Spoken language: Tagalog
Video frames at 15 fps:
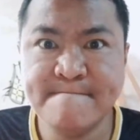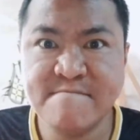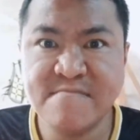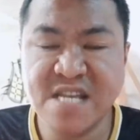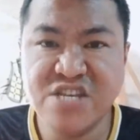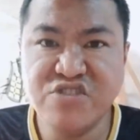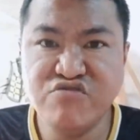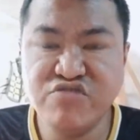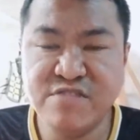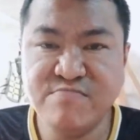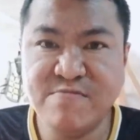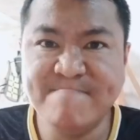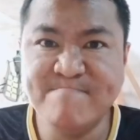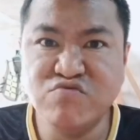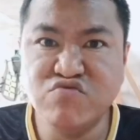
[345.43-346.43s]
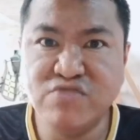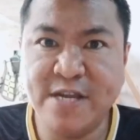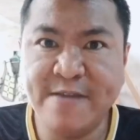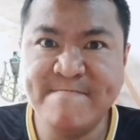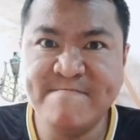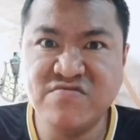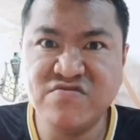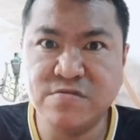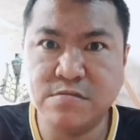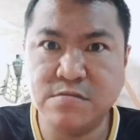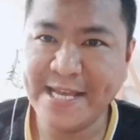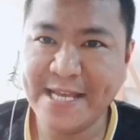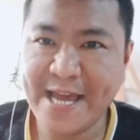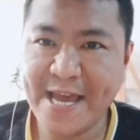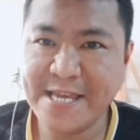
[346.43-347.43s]
Ayusin mong buhay mo.
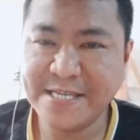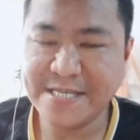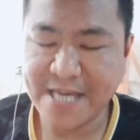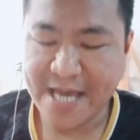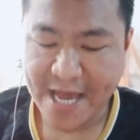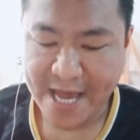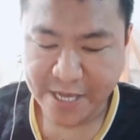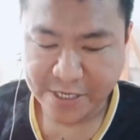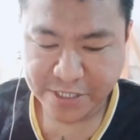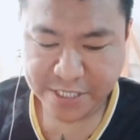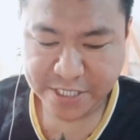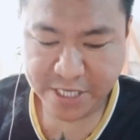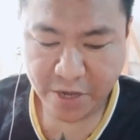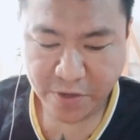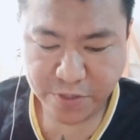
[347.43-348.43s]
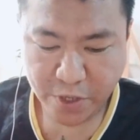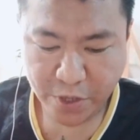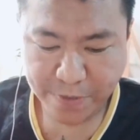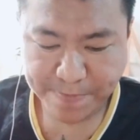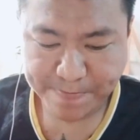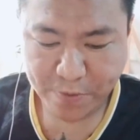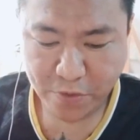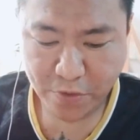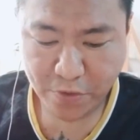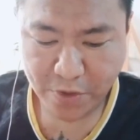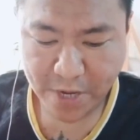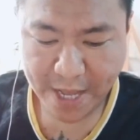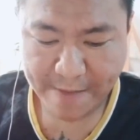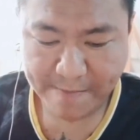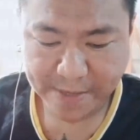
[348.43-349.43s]
Peace out. Shout out po
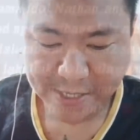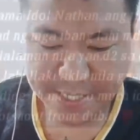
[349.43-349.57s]
kay Miss